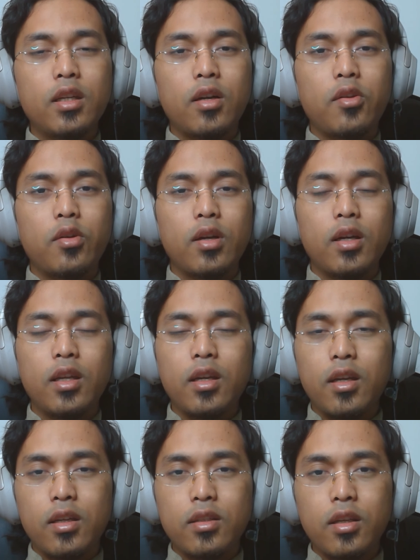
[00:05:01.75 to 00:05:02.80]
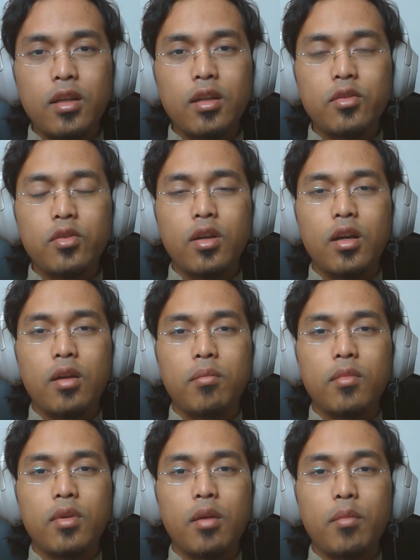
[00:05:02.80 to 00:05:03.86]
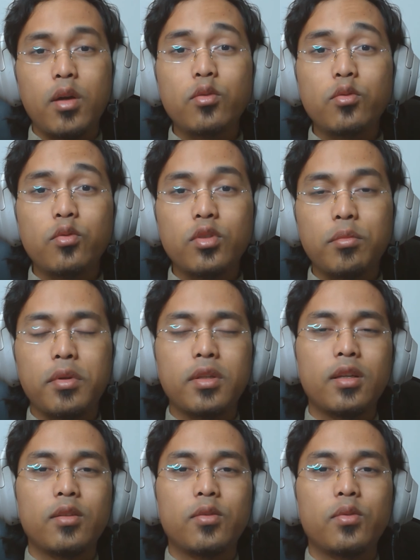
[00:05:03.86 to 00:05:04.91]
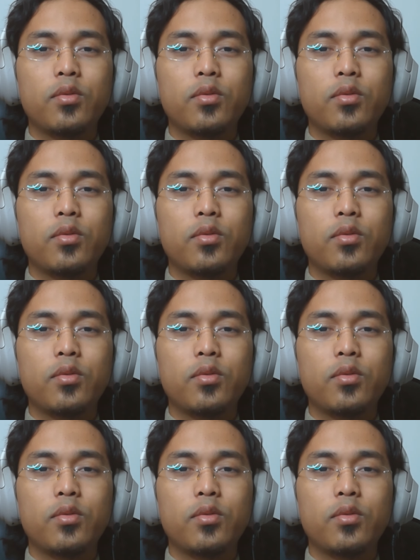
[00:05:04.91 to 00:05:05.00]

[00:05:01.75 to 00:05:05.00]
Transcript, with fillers: kalau enggak ya saya juga nggak nggak mau seperti itu.